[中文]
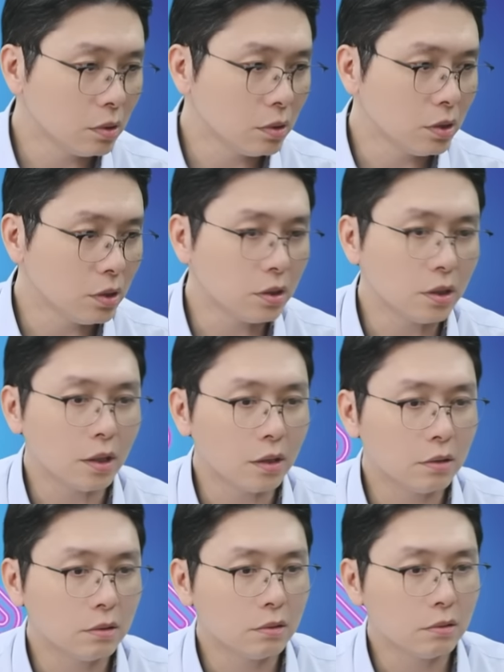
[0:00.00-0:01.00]
一
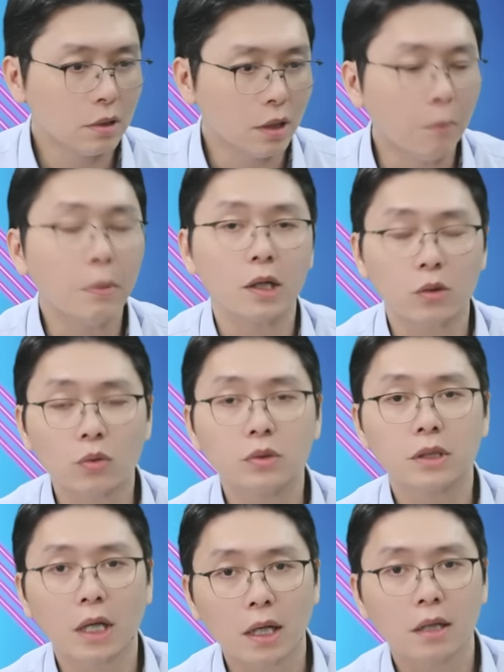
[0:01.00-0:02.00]
千两百多
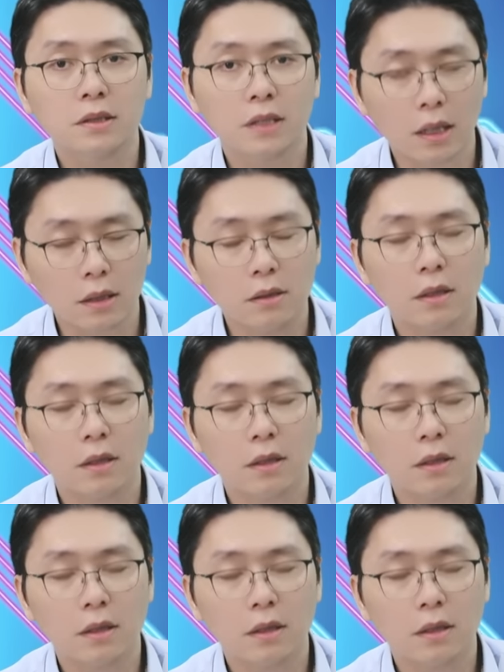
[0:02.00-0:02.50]
家下跌。